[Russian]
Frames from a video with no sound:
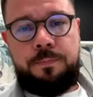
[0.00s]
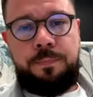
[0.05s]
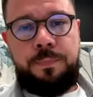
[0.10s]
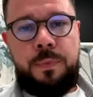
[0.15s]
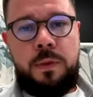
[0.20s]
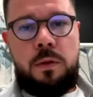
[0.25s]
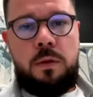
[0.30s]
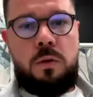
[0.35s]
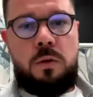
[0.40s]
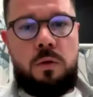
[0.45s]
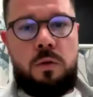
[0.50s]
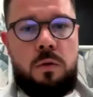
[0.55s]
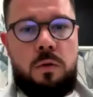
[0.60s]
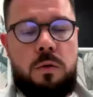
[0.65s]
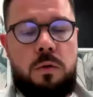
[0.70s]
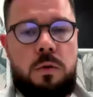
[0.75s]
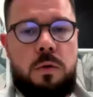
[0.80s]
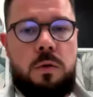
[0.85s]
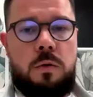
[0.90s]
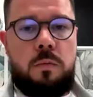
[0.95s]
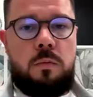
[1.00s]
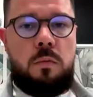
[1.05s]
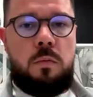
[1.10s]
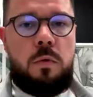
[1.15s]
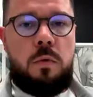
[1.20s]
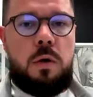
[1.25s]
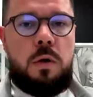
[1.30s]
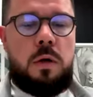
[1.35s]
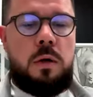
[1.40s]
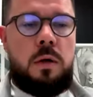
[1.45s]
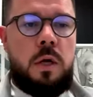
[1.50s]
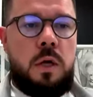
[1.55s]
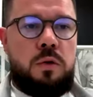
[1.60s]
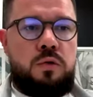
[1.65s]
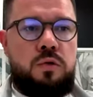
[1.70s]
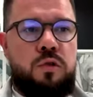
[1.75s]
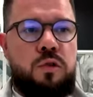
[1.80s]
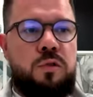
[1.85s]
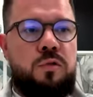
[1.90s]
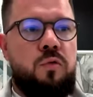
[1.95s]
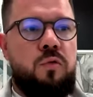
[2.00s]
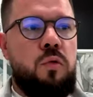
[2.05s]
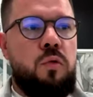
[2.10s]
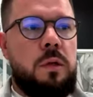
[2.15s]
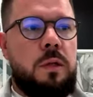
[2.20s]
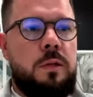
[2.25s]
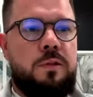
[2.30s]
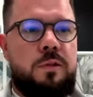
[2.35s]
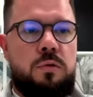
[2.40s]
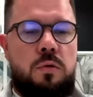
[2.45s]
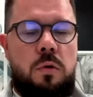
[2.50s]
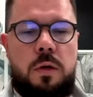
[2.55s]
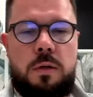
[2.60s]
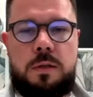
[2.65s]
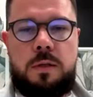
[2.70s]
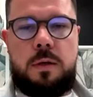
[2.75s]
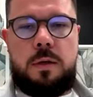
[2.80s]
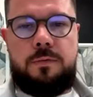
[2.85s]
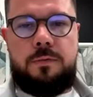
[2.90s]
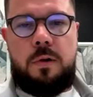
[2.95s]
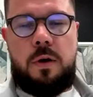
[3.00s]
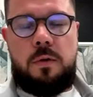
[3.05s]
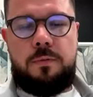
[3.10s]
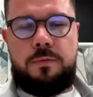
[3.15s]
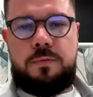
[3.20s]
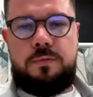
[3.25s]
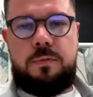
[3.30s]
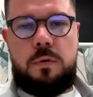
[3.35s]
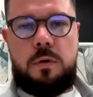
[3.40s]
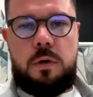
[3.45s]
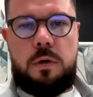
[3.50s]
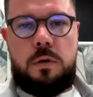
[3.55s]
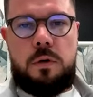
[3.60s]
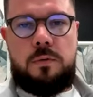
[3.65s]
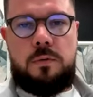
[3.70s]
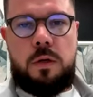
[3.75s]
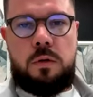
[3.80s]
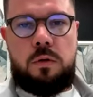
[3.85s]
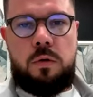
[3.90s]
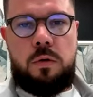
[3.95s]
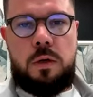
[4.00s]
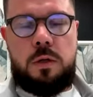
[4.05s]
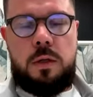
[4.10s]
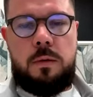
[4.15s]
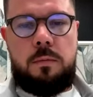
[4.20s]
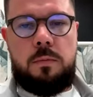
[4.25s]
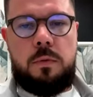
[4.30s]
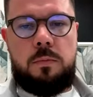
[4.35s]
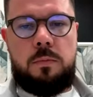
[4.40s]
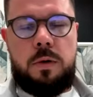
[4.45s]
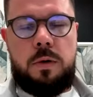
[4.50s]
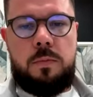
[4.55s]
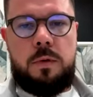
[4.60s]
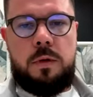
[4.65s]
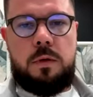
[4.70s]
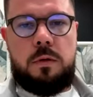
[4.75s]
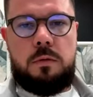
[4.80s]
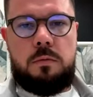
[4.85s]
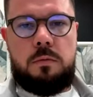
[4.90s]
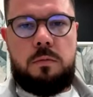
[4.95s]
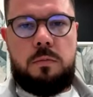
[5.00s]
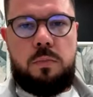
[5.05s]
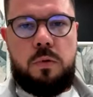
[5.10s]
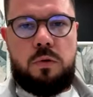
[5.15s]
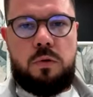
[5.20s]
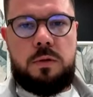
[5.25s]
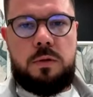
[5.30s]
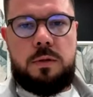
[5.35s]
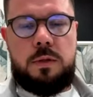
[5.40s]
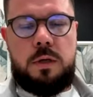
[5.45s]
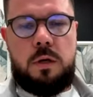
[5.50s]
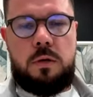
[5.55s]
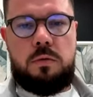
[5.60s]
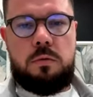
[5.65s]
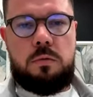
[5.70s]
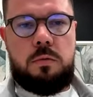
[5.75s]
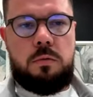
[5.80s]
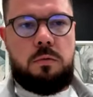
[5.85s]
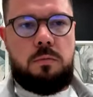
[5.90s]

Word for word: mm Но а, существует ли ситуация, в, в, а, в которой, там, например, просто скажут,